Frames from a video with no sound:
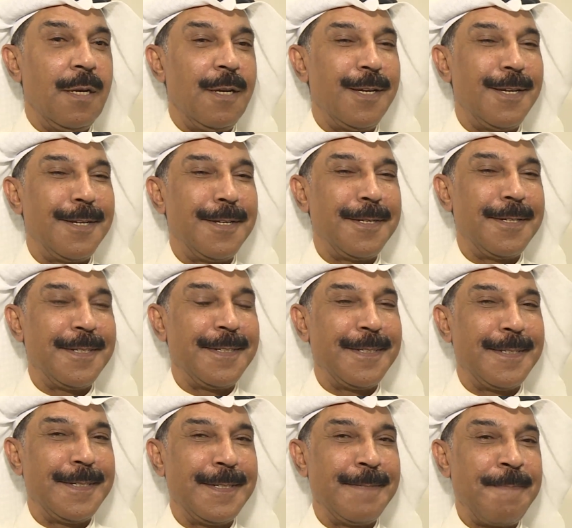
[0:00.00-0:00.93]

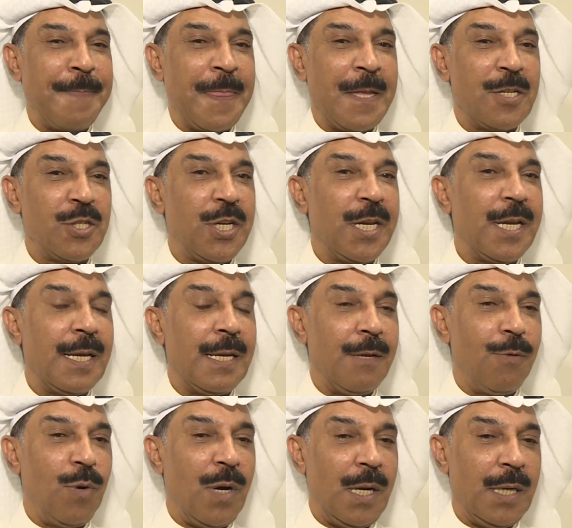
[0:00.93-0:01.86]
آه، شيء
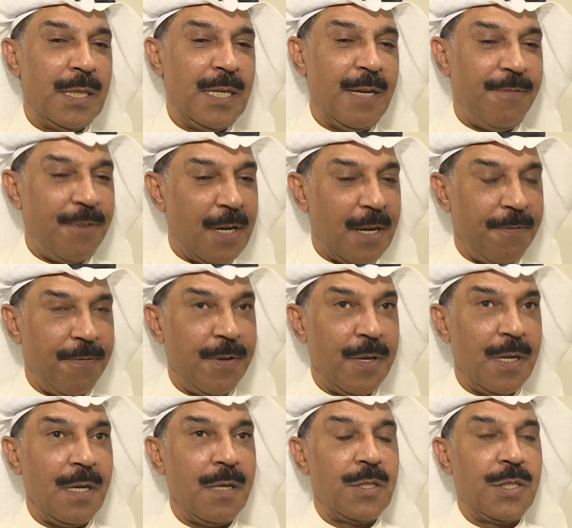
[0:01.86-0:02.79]
الواحد يفخر فيه